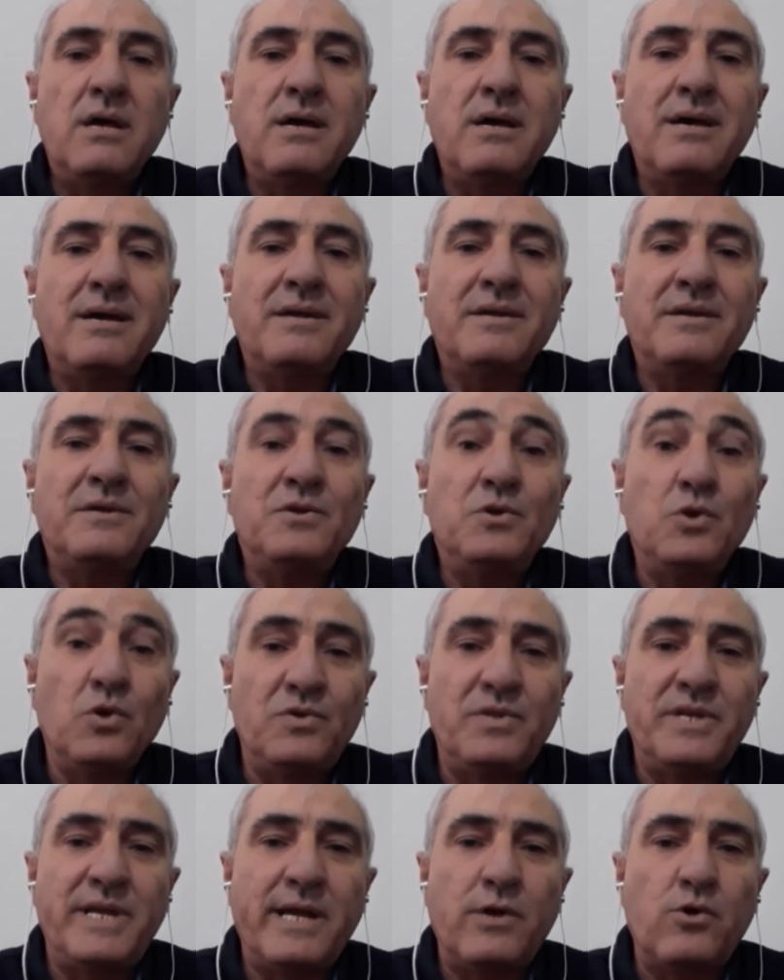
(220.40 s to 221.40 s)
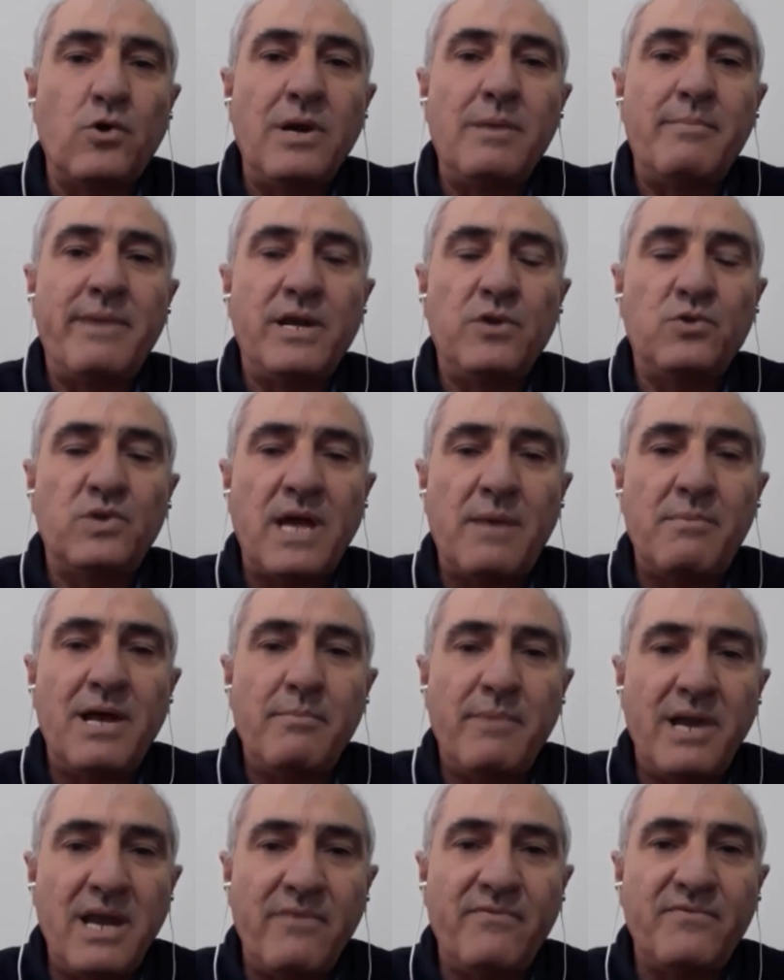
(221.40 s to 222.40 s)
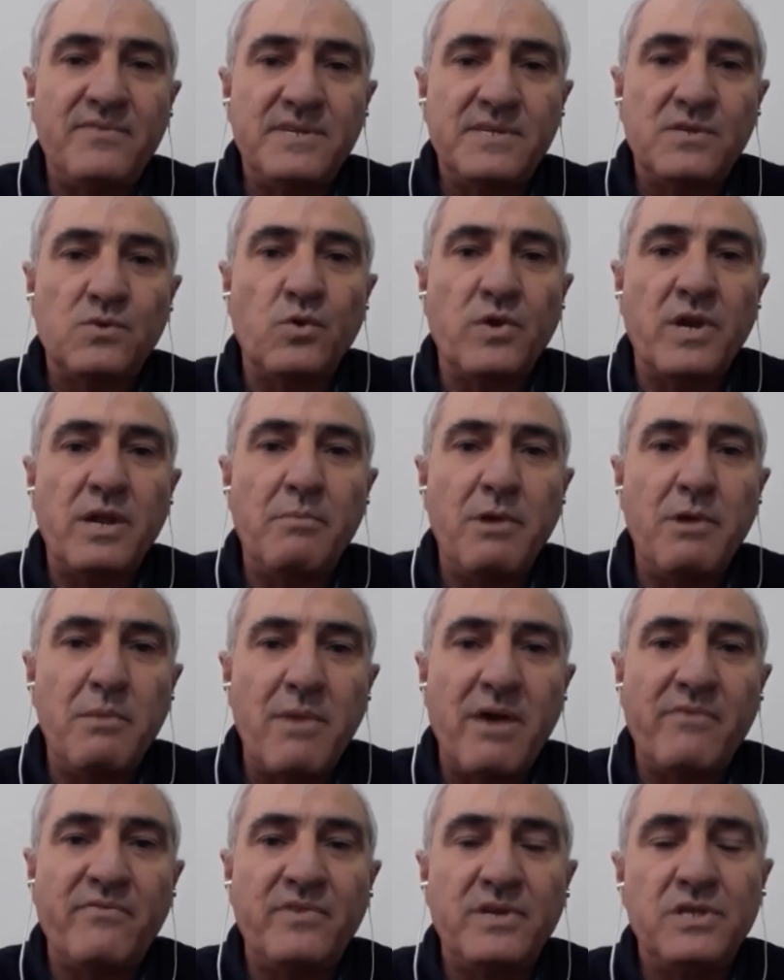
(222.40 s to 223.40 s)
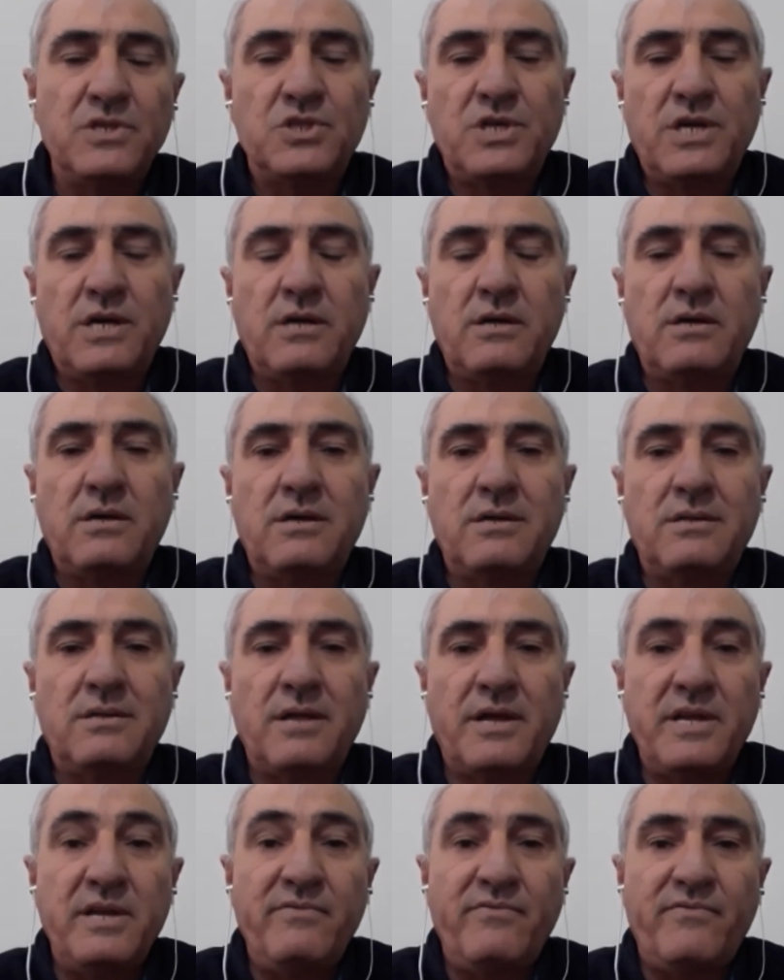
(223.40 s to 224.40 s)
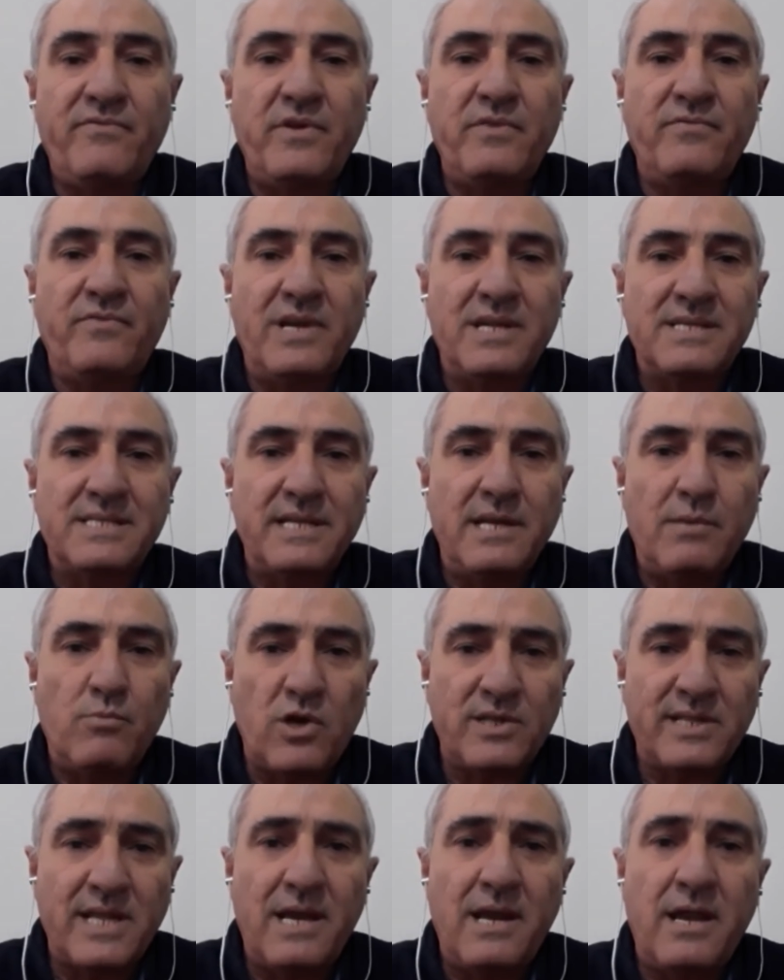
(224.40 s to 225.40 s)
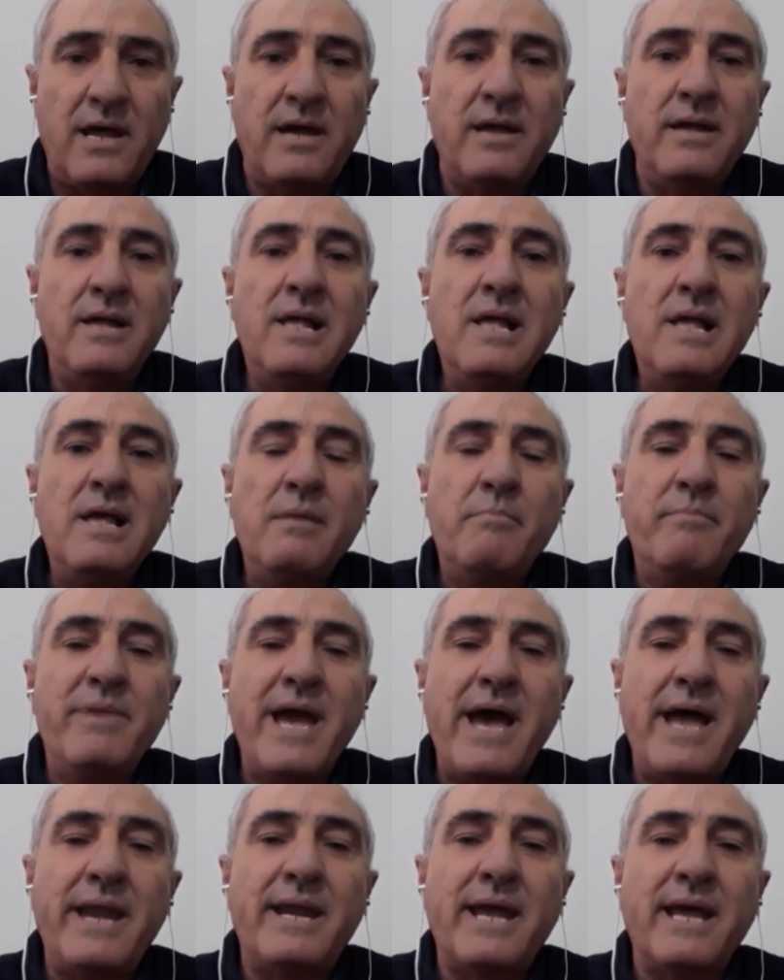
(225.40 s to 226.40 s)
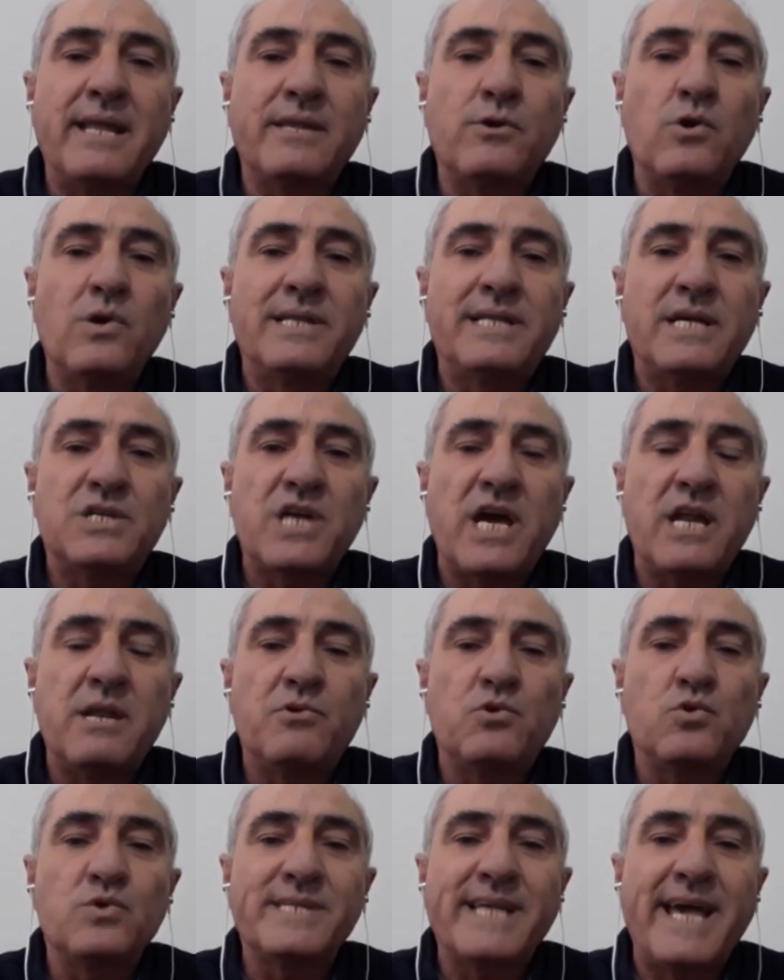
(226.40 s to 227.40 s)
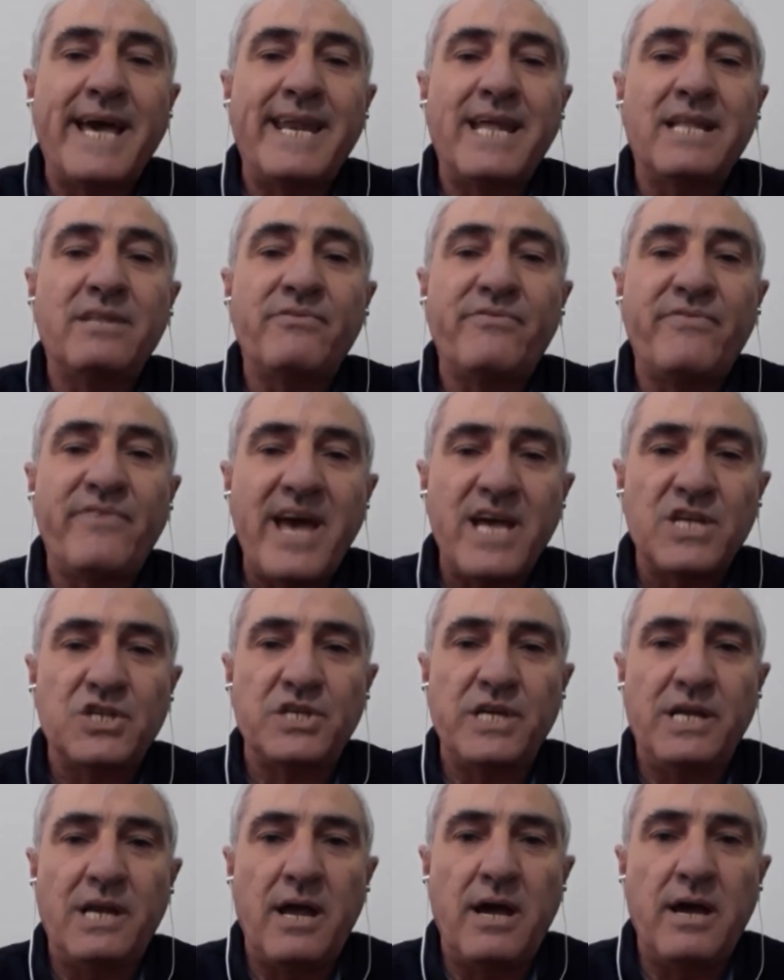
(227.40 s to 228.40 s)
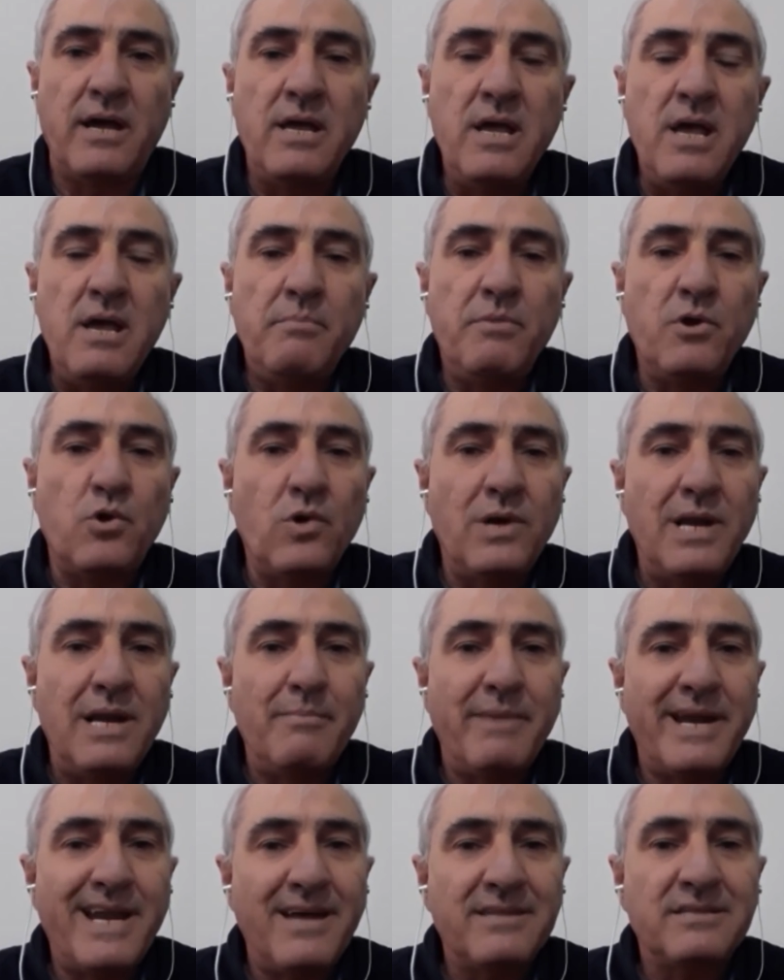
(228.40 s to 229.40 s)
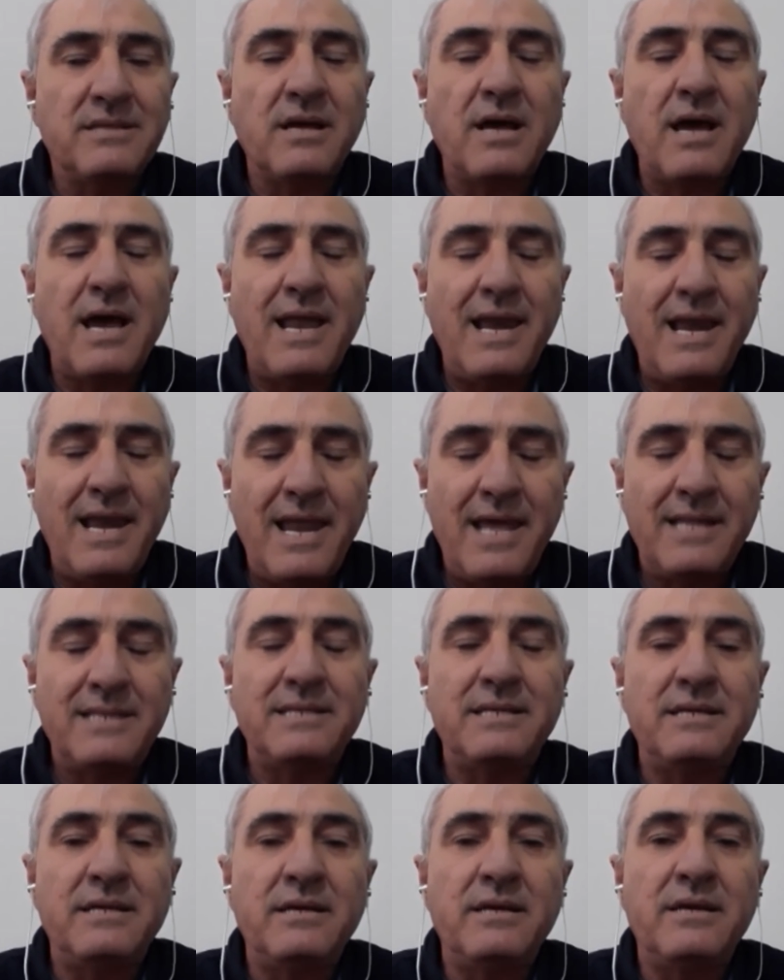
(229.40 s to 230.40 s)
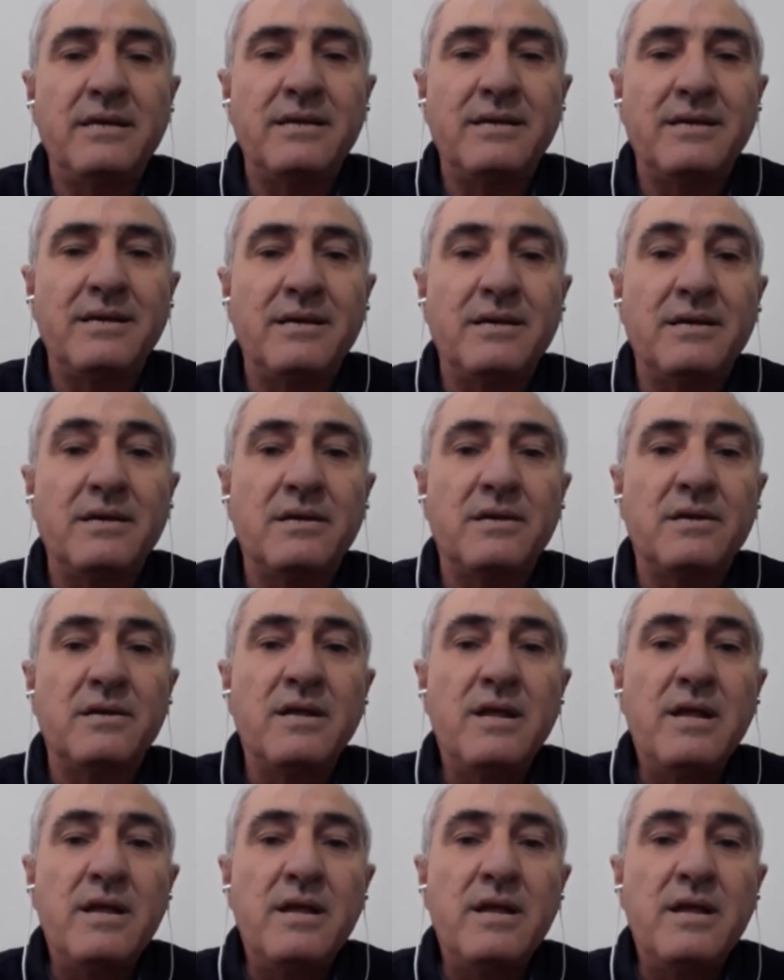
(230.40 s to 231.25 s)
يدرك كل من يتابع الملف السوري بما في الشيخ طريف في فلسطين المحتلة بأن كل تجارب روس كانت فاشلة بكل المناطق التي آه،